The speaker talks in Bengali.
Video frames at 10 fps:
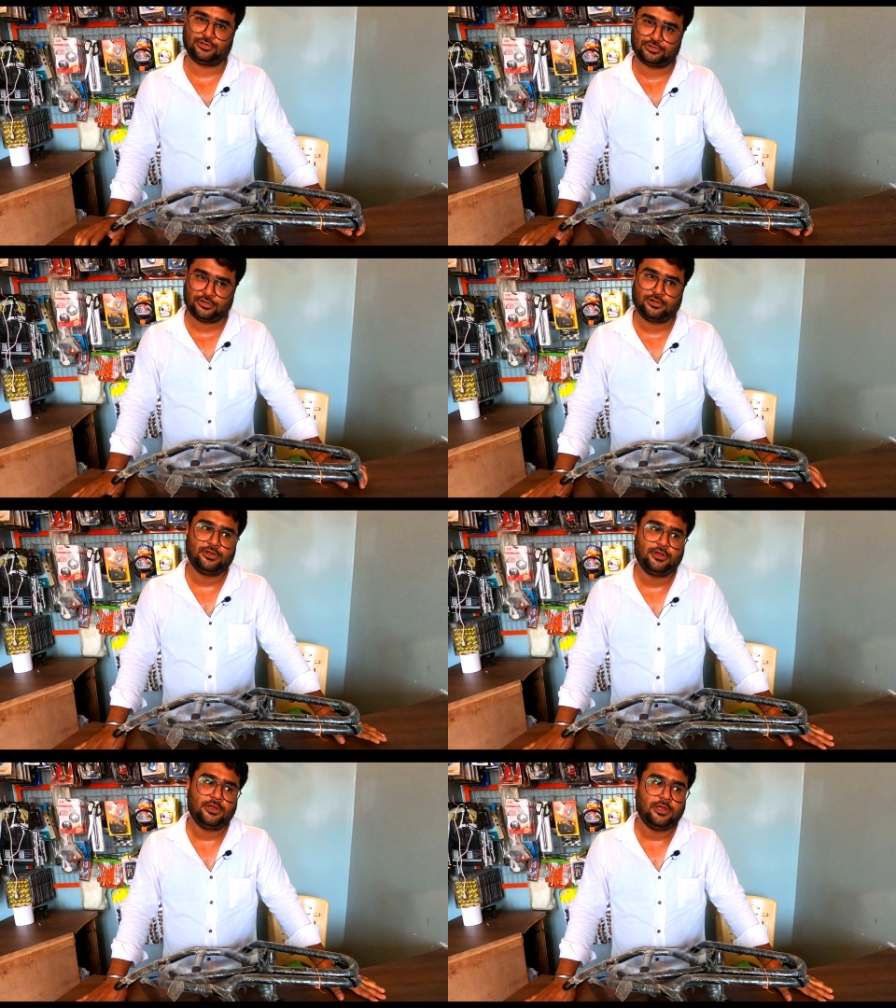যথেষ্ট
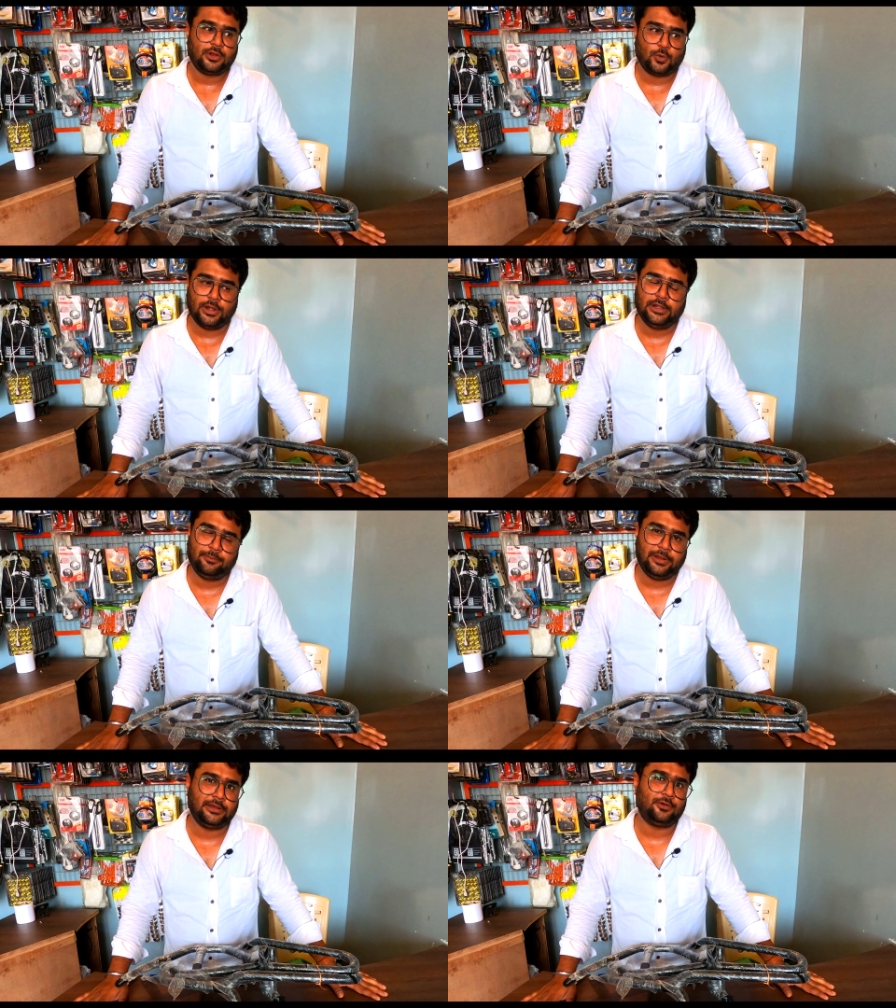কোয়ালিটি
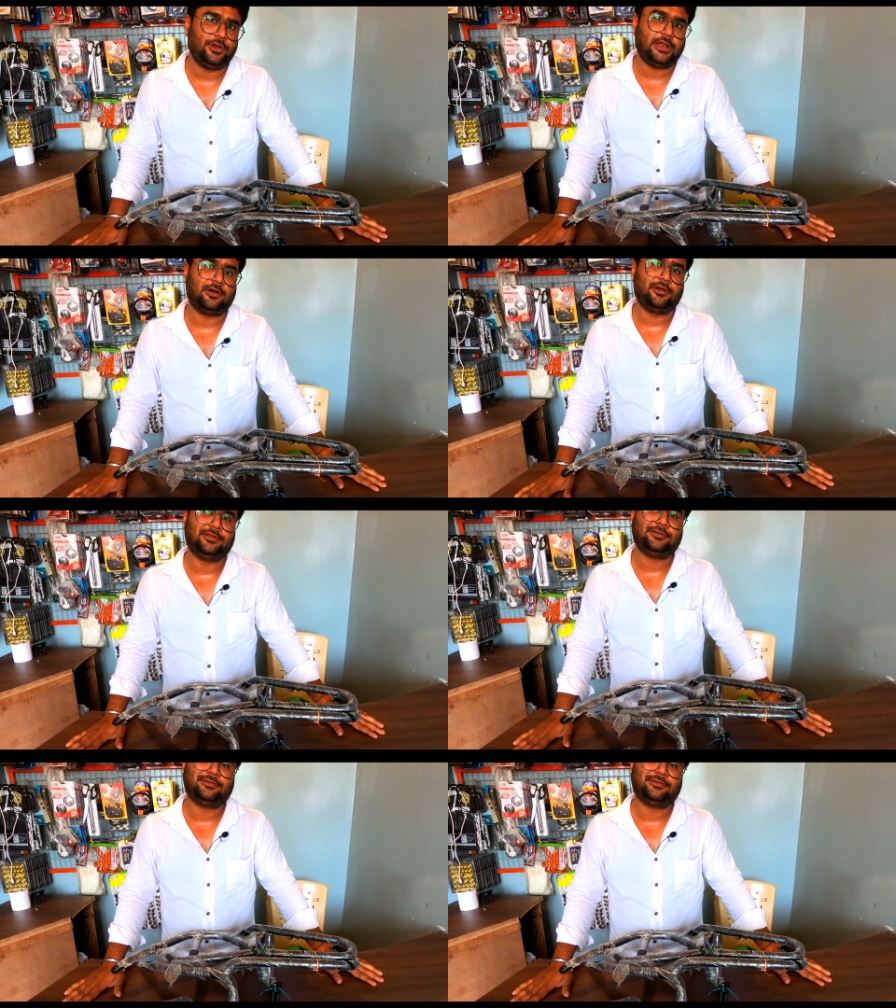মেনটেন করে রাখা হয়